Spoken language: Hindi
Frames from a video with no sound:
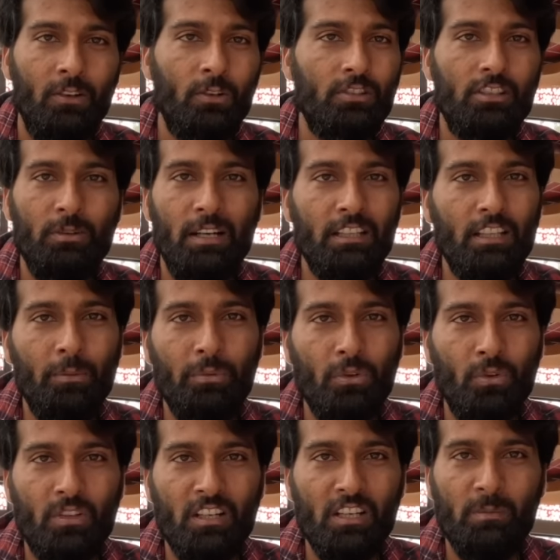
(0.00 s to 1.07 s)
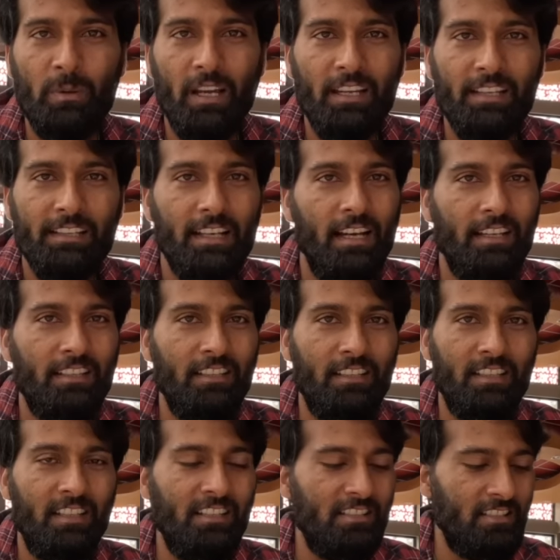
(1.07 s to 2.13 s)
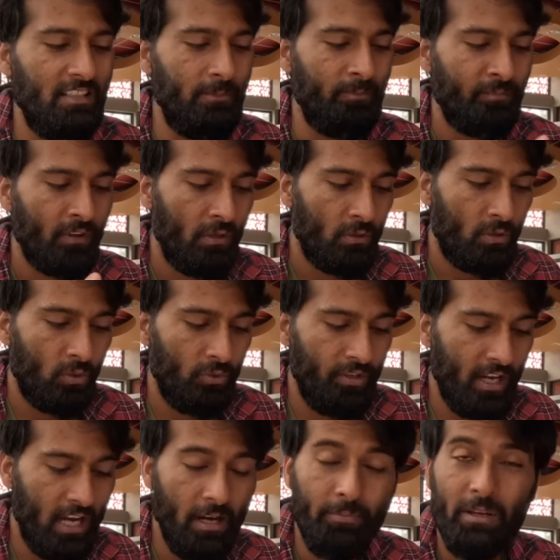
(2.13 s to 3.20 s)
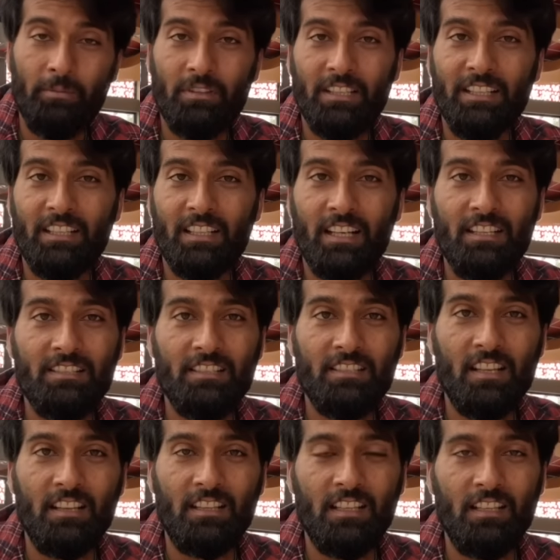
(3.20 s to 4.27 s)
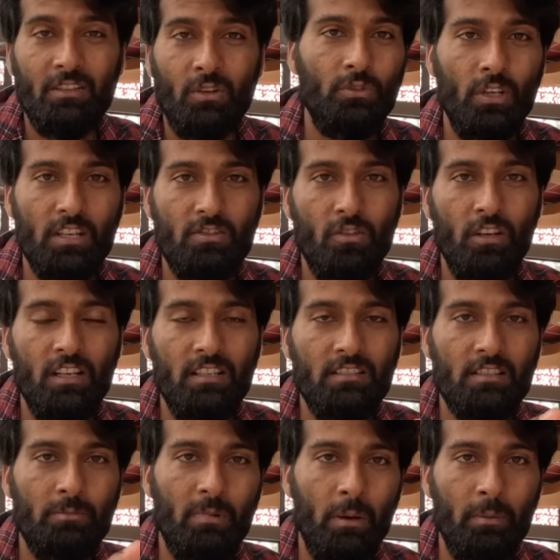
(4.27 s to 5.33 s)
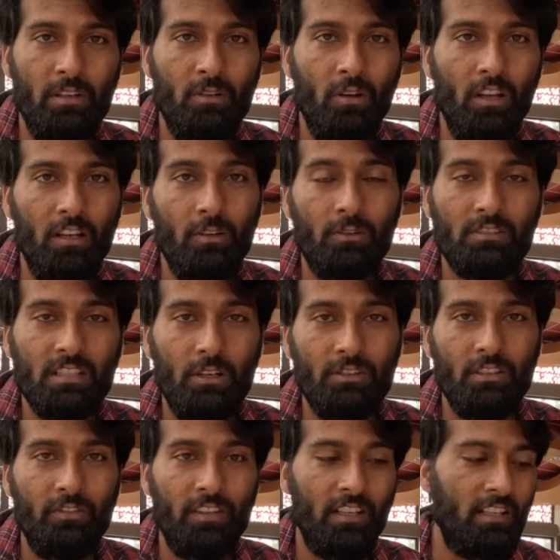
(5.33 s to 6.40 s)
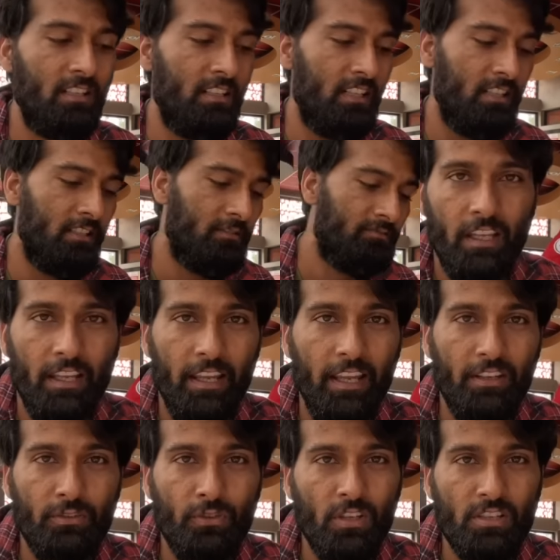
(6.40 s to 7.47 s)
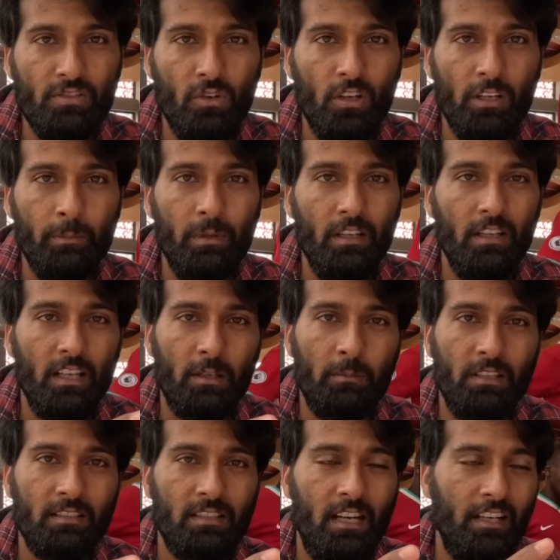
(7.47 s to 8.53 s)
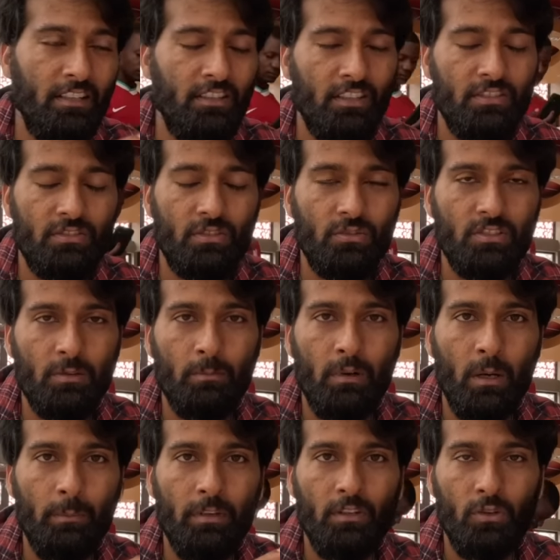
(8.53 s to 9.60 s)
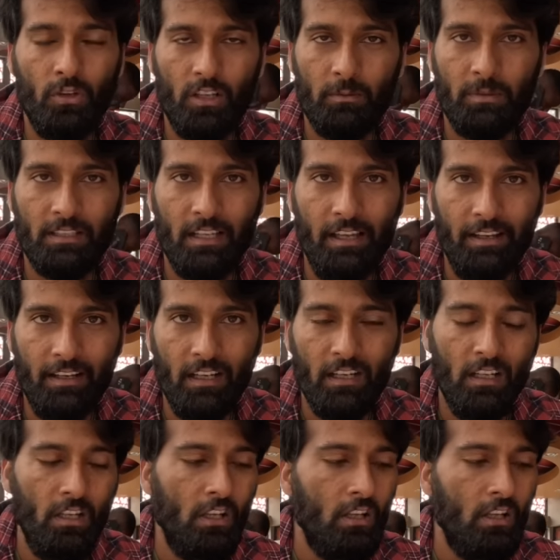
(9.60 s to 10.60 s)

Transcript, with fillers: उसके बाद कभी उठ नहीं पाई है यहाँ की करेंसी तो यहाँ पे अब तीन करेंसी चलती है यूएस डॉलर जिम्बावे डॉलर और साउथ अफ्रीकन रेंड एक यूएस डॉलर में लगभग साढ़े तीन सौ जिम्बावे डॉलर बताएगा